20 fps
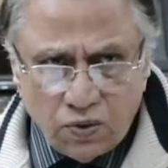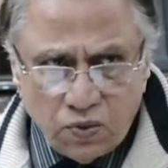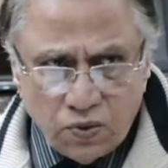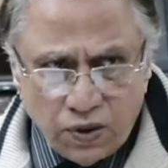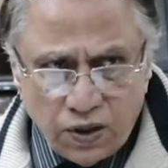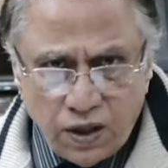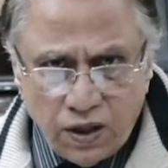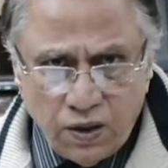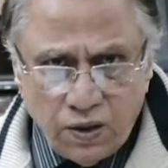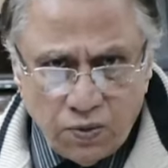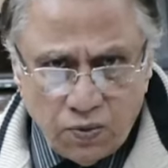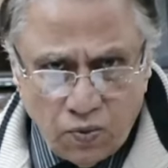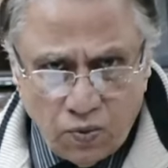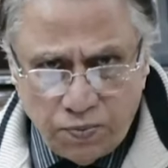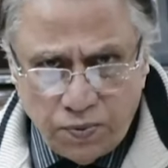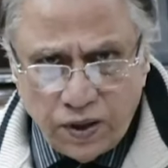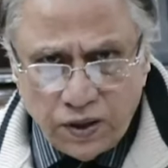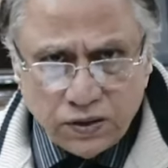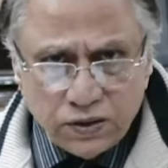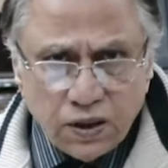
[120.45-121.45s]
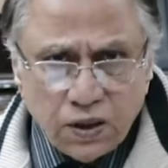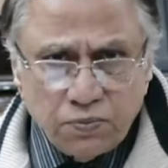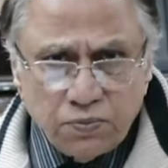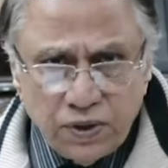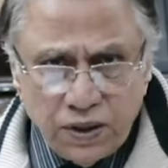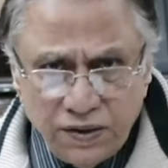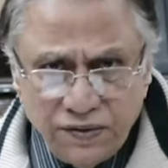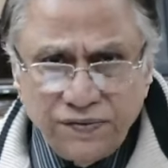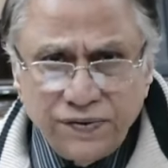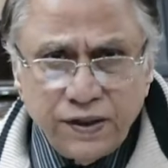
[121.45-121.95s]
को टाइगर वो पाकिस्तान
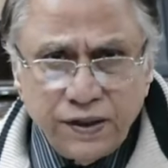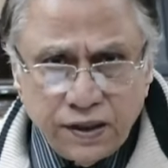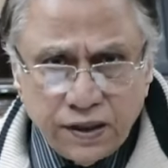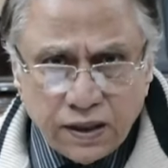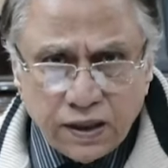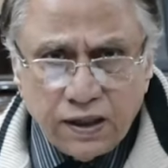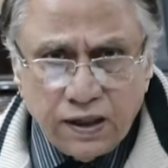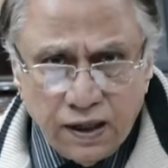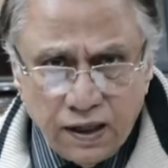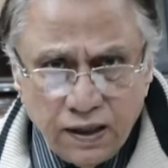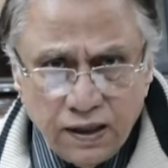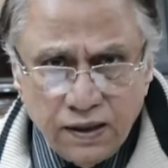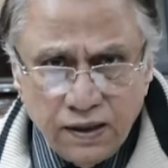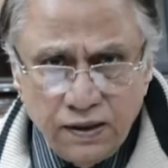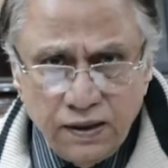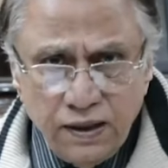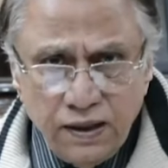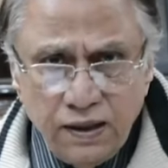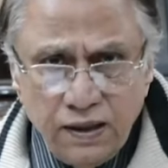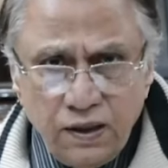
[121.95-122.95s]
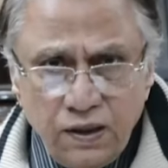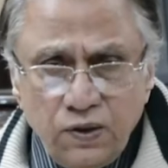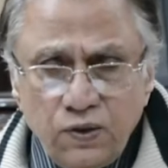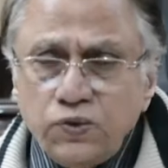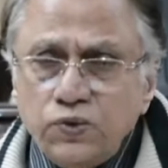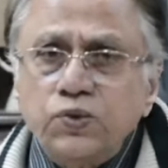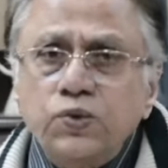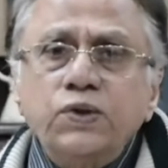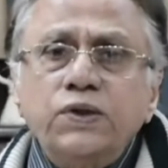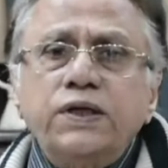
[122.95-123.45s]
बिलीव ही नहीं निकले
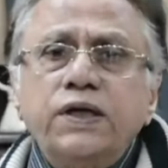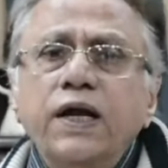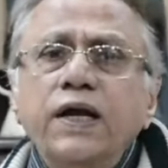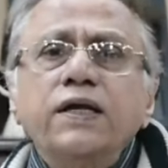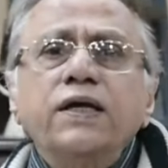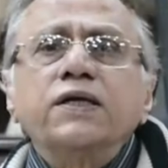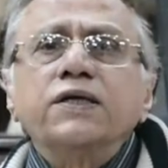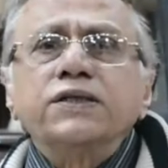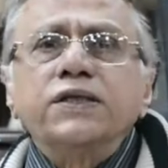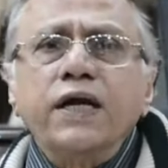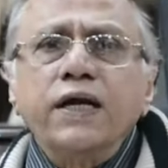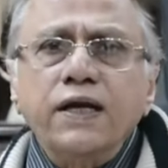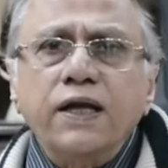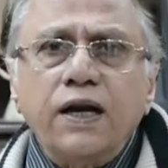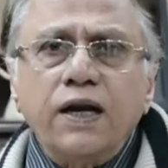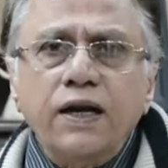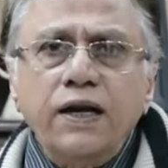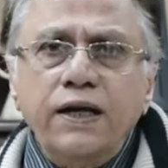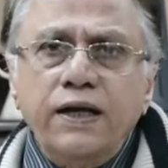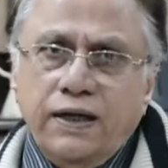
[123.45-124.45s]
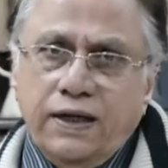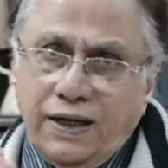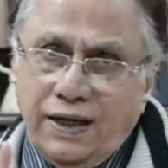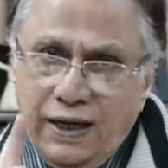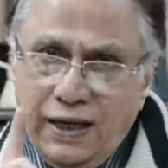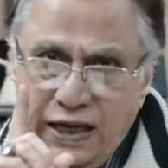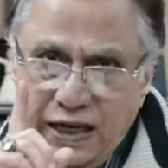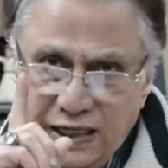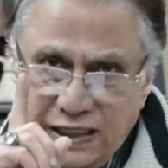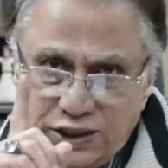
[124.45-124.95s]
सो टाइगर शाइगर नहीं
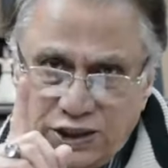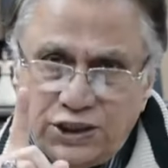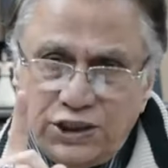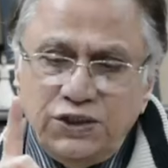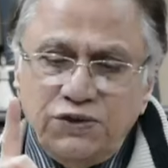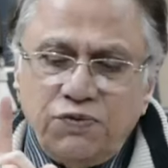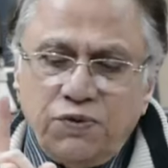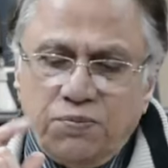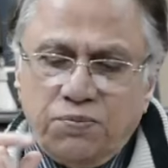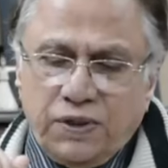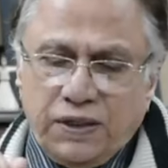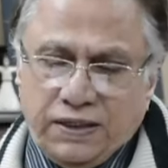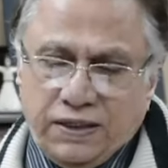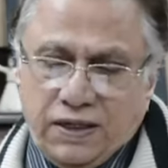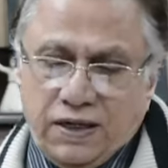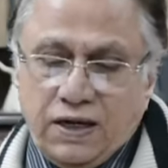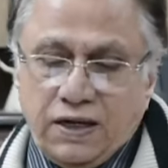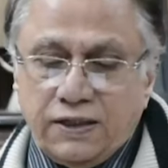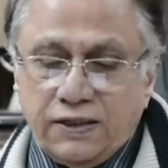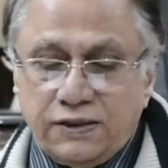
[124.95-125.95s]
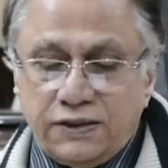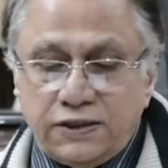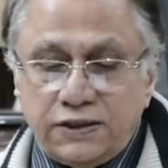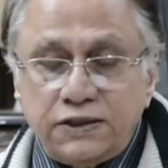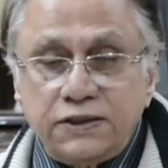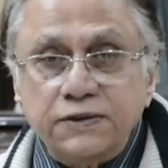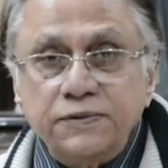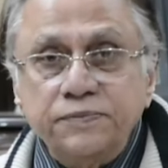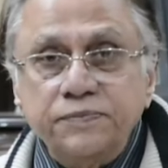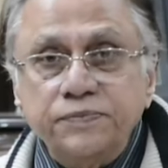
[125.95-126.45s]
अचीवेबल टारगेट्स
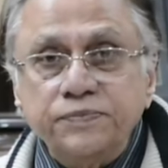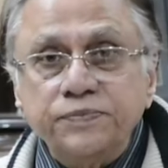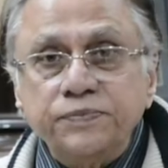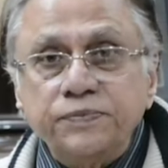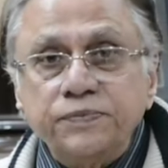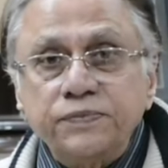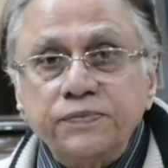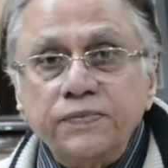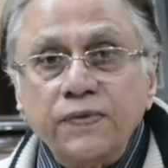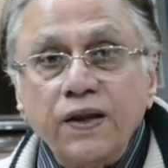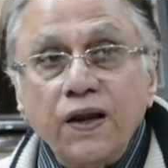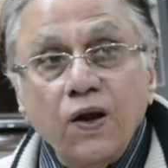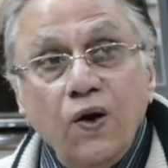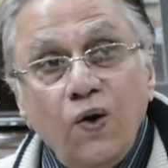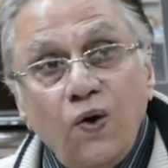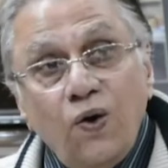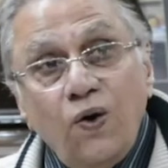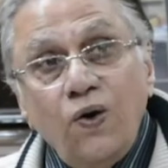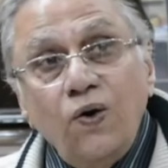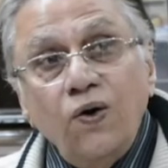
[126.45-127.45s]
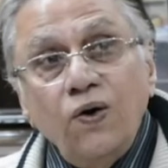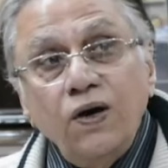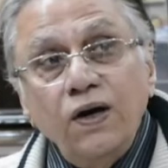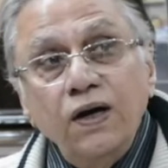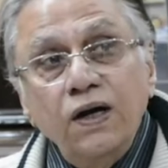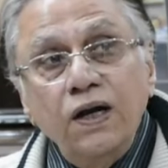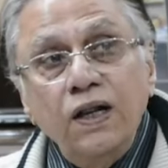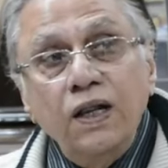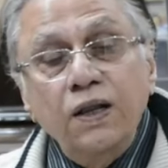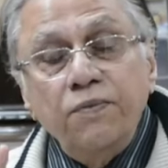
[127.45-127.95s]
और
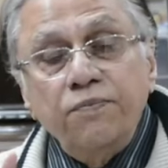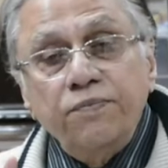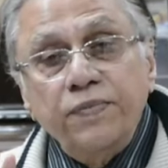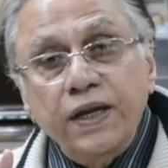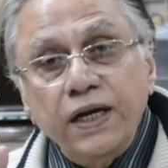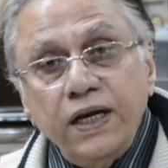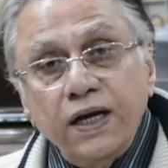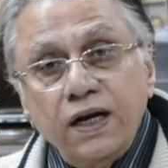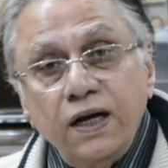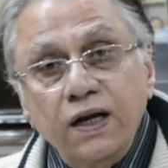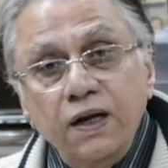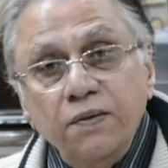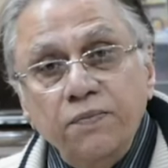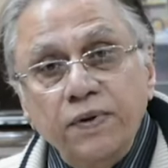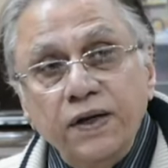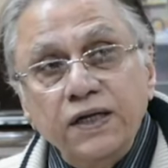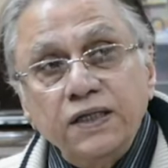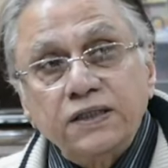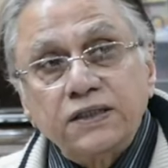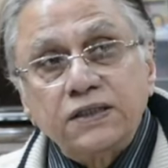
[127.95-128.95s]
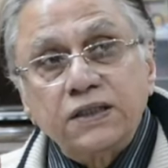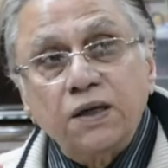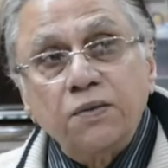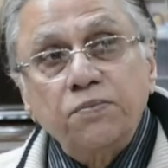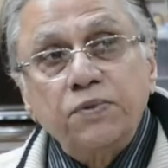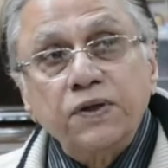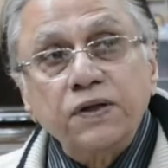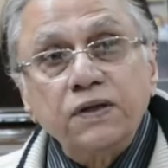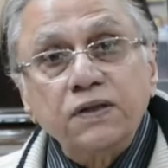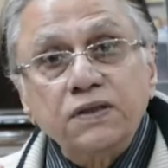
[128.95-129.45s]
मैंने कहा पहले
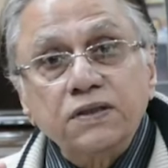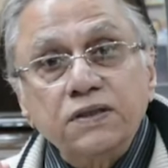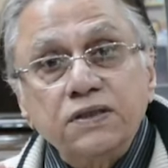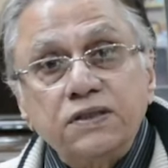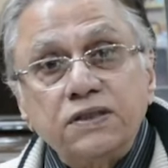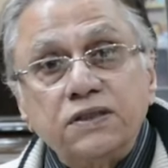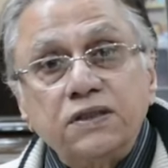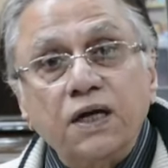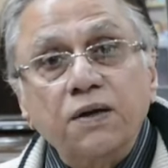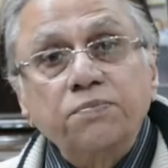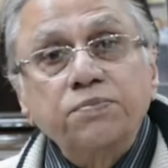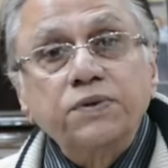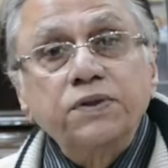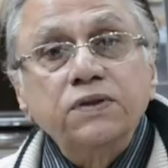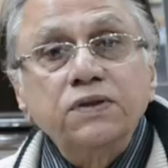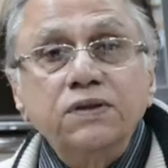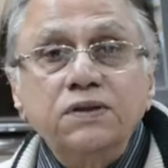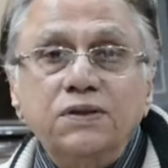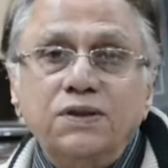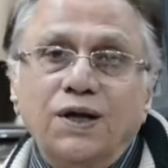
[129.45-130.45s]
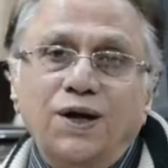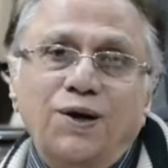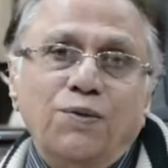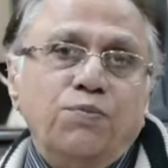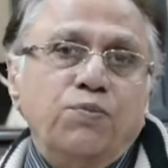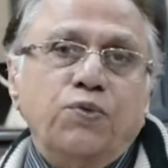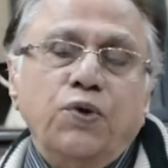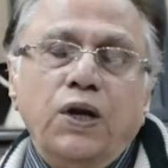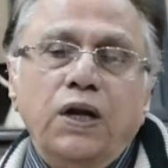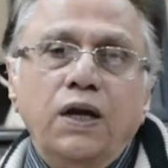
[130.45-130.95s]
सब्र जब्त
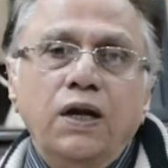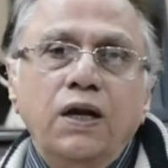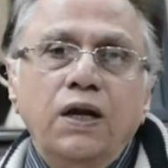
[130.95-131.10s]
तहमुल